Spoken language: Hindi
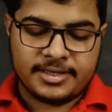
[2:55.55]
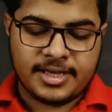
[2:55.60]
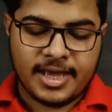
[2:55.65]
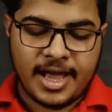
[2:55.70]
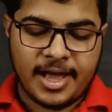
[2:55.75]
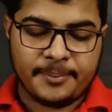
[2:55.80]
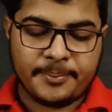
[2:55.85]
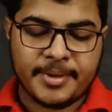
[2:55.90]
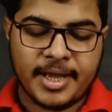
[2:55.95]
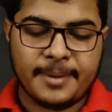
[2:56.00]

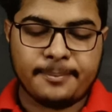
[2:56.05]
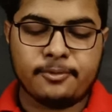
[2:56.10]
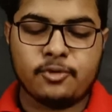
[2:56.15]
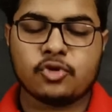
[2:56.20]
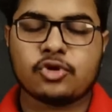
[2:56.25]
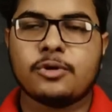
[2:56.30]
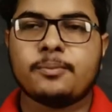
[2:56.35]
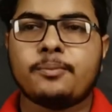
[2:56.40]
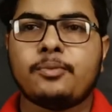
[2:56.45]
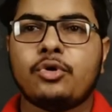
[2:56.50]
यहाँ पे आप
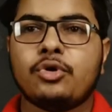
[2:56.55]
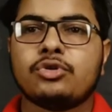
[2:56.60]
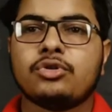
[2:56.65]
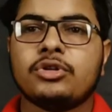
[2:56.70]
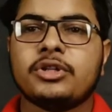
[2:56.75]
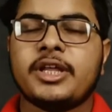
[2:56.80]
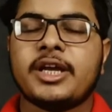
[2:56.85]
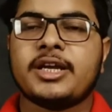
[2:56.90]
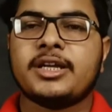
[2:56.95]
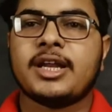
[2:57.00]
लोग को
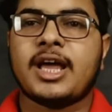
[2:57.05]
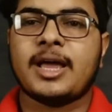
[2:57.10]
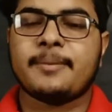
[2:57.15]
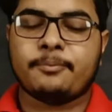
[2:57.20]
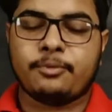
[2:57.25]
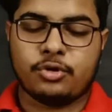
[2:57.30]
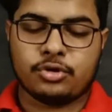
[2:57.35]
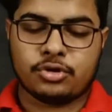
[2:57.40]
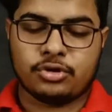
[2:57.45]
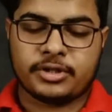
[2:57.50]
फोटो देखना है
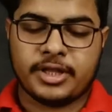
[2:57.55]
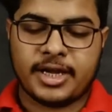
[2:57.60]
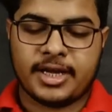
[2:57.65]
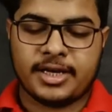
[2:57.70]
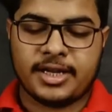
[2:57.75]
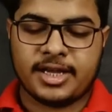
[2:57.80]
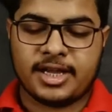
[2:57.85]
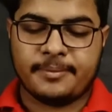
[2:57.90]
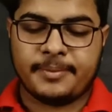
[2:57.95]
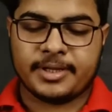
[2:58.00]
फोटो
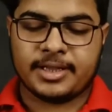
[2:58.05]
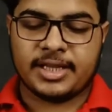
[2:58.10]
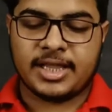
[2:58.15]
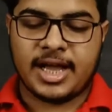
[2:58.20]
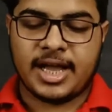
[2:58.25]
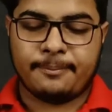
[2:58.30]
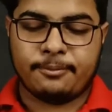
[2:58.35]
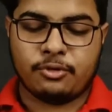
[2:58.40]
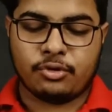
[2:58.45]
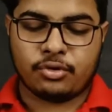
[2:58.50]
देखने के
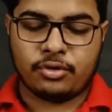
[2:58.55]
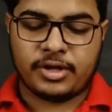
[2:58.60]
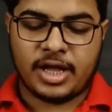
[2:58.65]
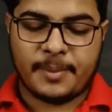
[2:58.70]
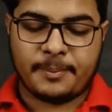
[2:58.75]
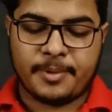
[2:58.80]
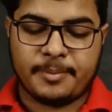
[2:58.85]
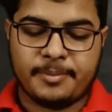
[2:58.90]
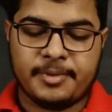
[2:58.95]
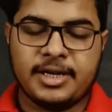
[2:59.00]
बदले आप लोग को
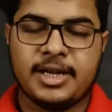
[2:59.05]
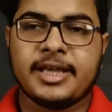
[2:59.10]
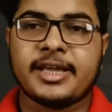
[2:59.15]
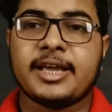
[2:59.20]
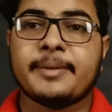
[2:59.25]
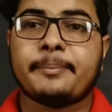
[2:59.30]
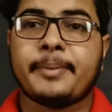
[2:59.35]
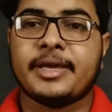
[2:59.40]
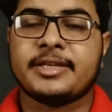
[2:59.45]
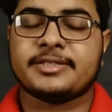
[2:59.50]
यहाँ पे
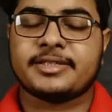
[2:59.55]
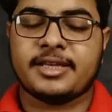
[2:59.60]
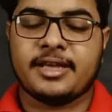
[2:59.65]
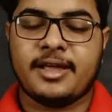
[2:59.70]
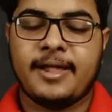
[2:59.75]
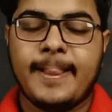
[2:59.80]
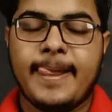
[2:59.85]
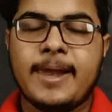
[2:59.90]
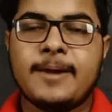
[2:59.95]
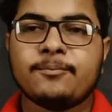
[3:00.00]
मिलेंगे पैसे
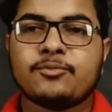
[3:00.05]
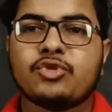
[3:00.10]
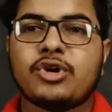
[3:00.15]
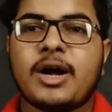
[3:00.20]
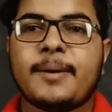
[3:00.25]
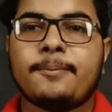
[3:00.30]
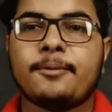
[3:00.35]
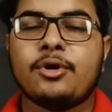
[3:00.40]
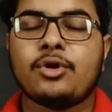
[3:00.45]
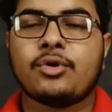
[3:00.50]

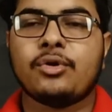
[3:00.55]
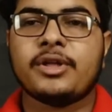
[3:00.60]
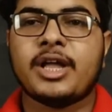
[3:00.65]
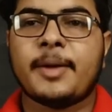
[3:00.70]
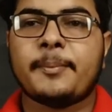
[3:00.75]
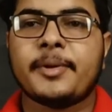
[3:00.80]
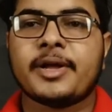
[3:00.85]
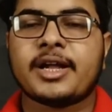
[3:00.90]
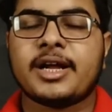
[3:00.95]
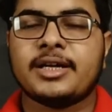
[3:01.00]
तो आप लोग को
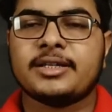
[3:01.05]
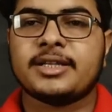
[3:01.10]
यहाँ पे